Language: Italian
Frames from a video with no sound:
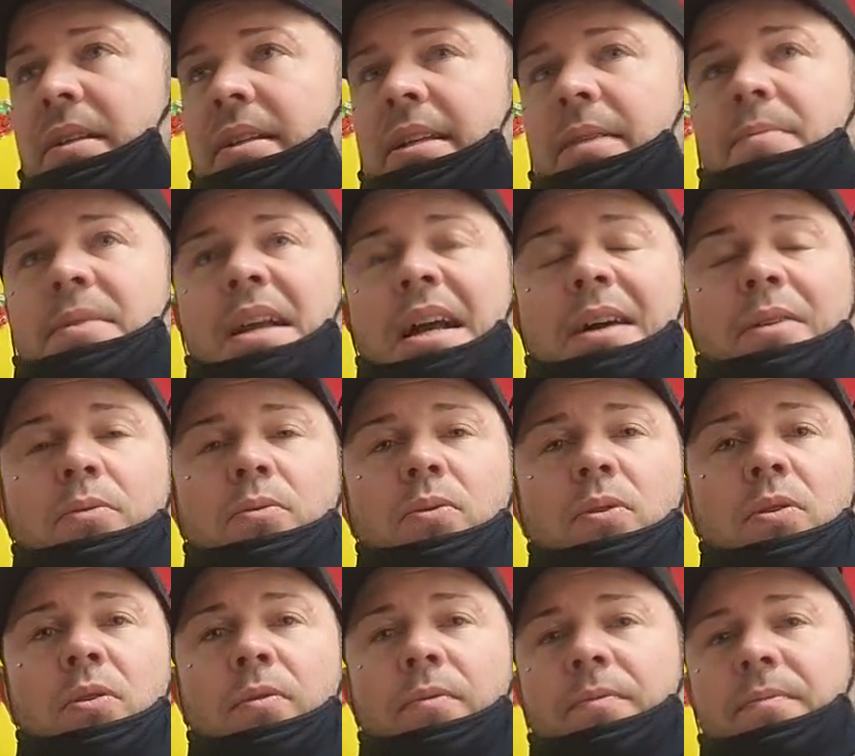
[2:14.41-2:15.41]
che mi
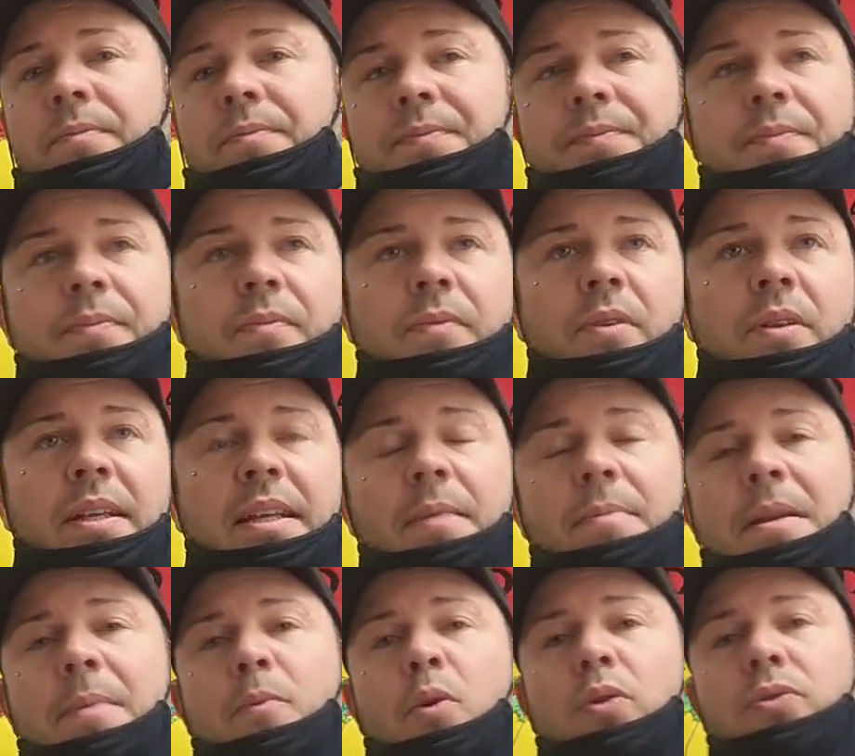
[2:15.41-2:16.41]
auguro che
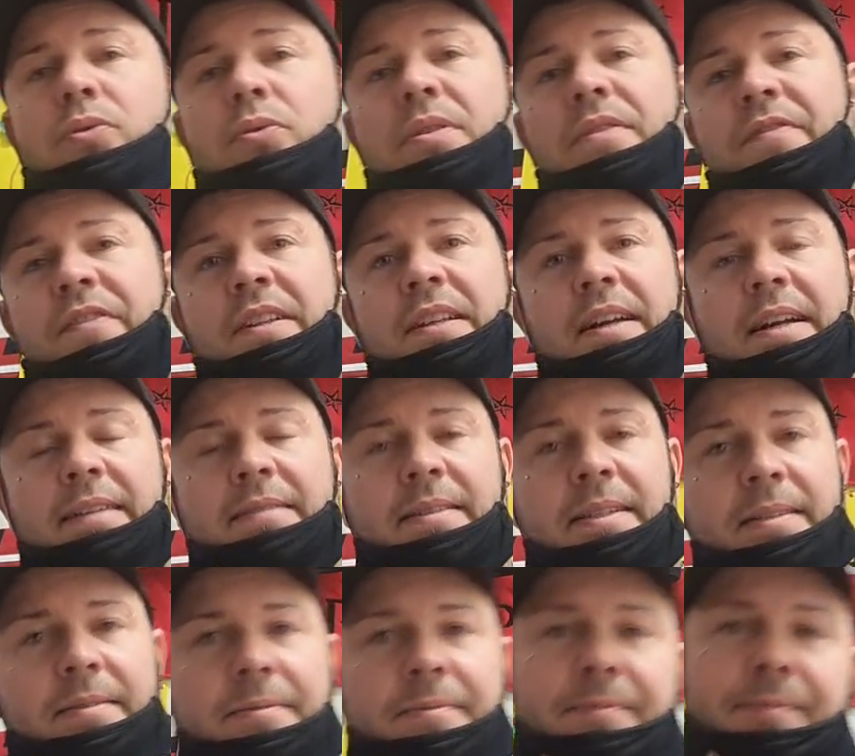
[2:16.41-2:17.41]
abbiamo otto
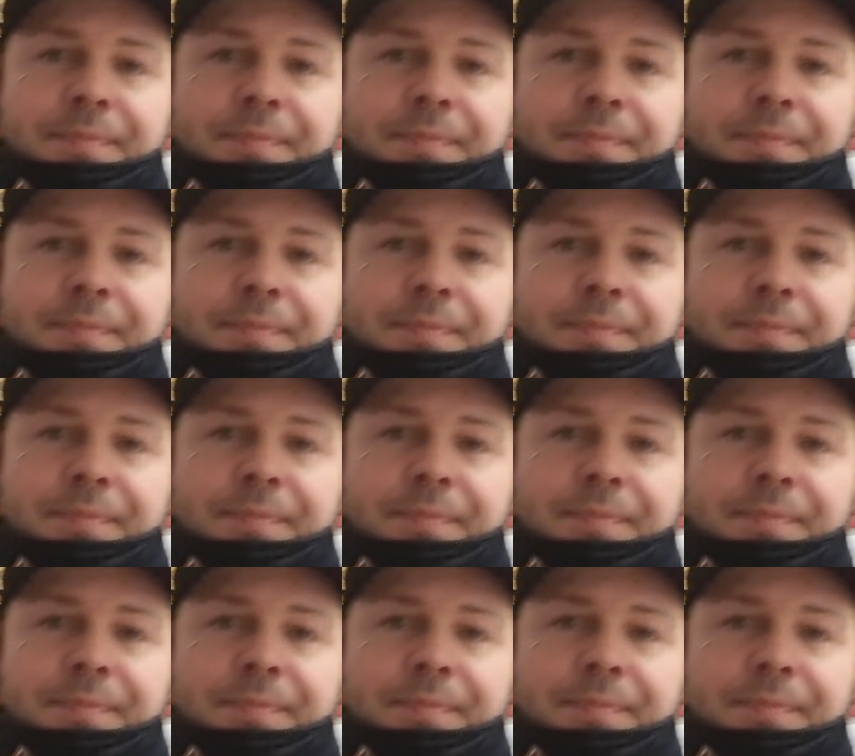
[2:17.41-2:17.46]
diffidati,